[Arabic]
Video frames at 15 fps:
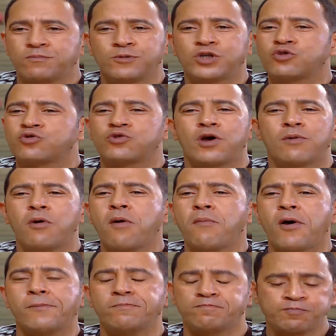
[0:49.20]
انتوا يا
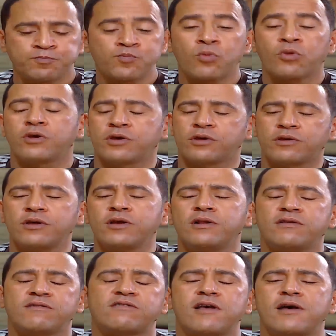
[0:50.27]
ماما الجيل
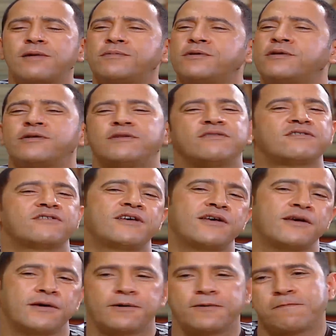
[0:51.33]
الذهبي للنساء